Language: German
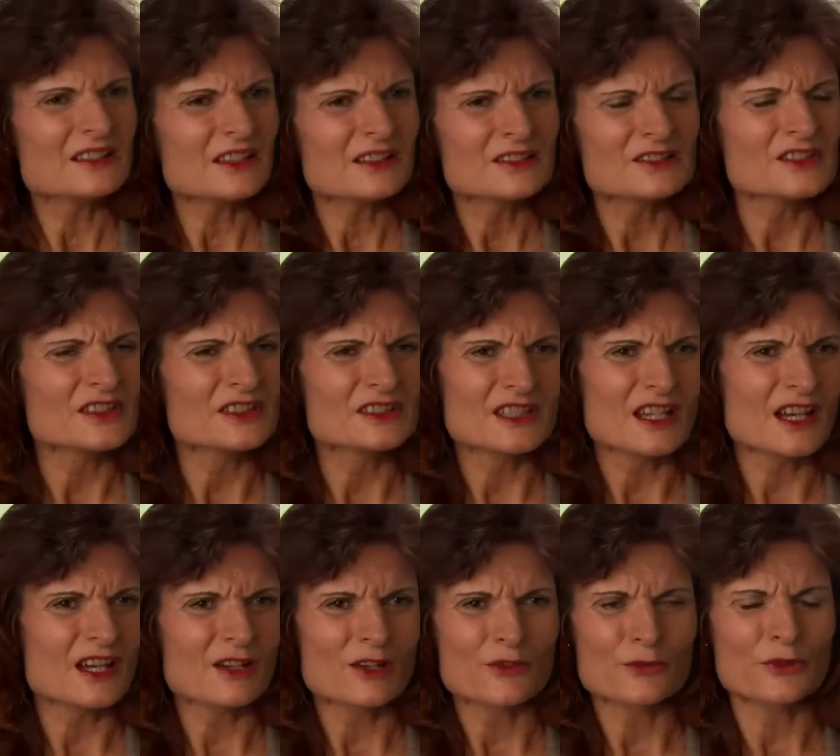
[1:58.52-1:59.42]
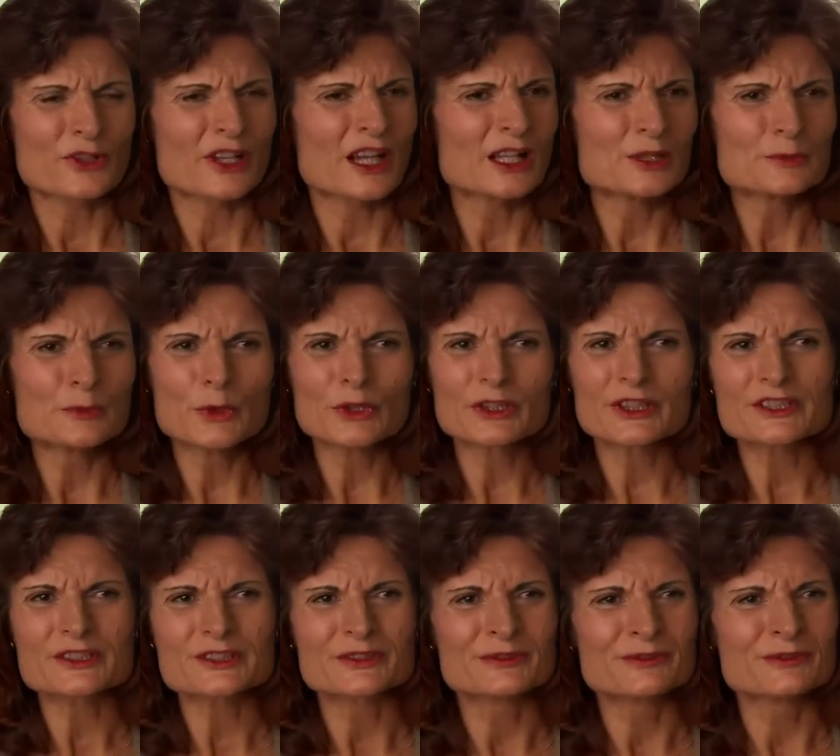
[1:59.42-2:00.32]
Eltern sind ja von allen
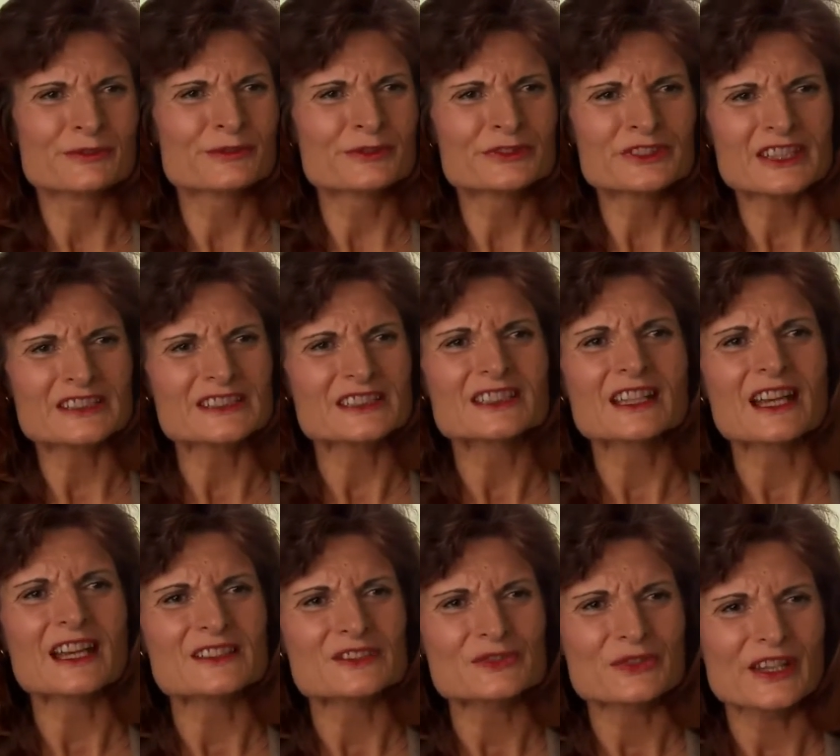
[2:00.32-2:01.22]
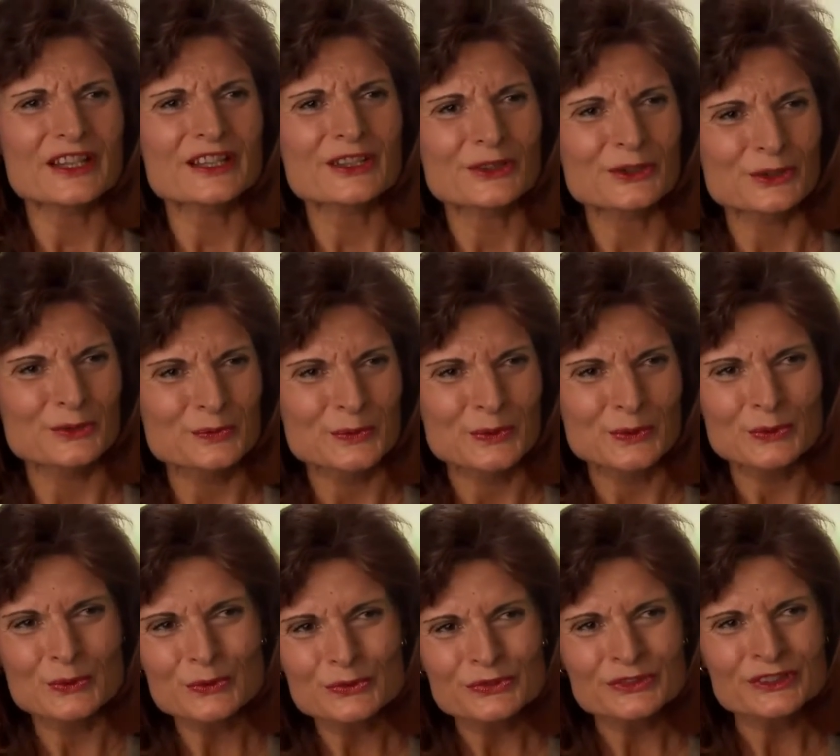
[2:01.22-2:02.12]
möglichen Tätigkeitsfeldern und
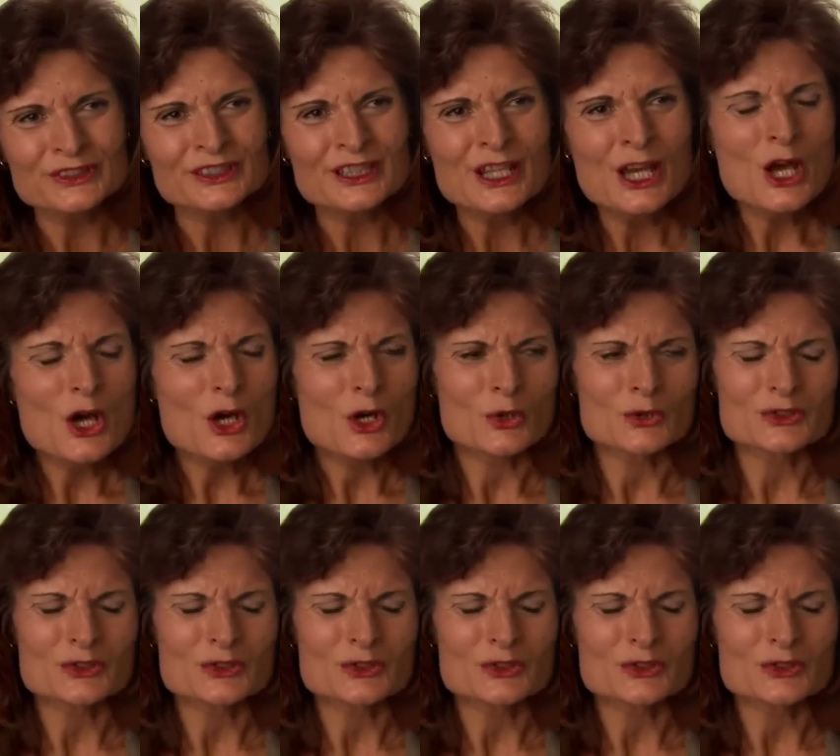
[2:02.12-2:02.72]
Berufen